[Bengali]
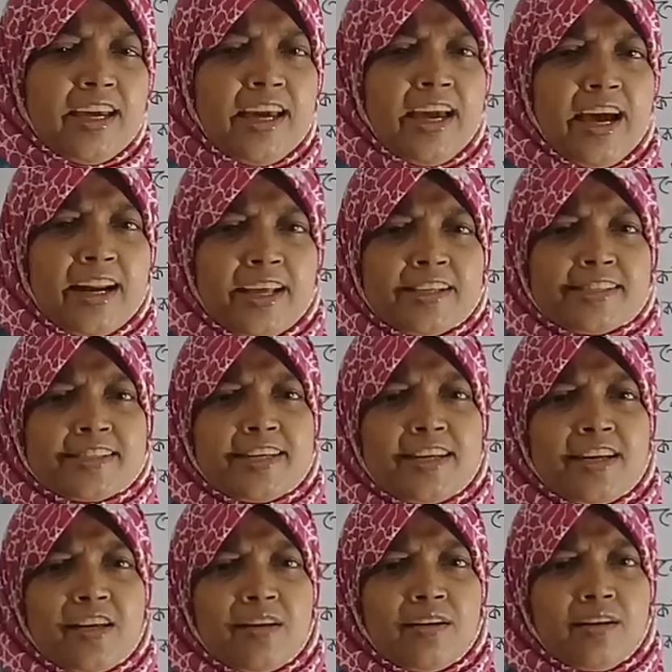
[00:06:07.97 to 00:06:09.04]
এই আরেক
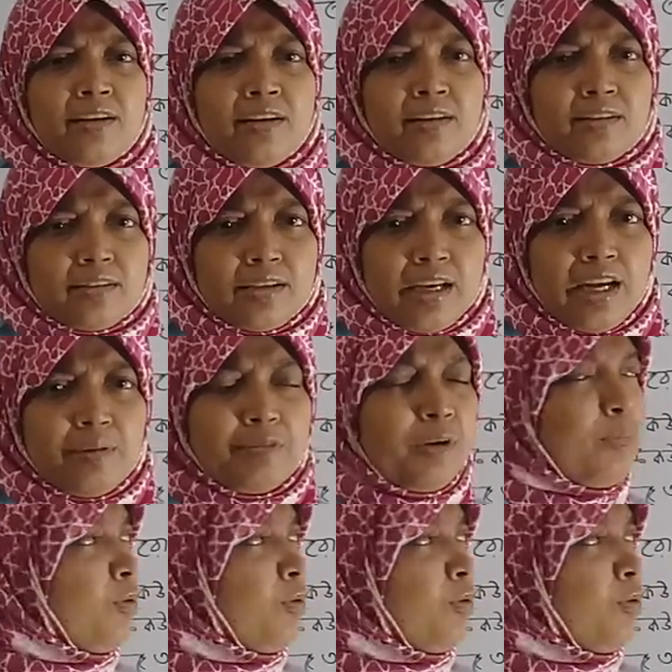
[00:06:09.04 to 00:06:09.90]
শ্রেণীরকে আমরা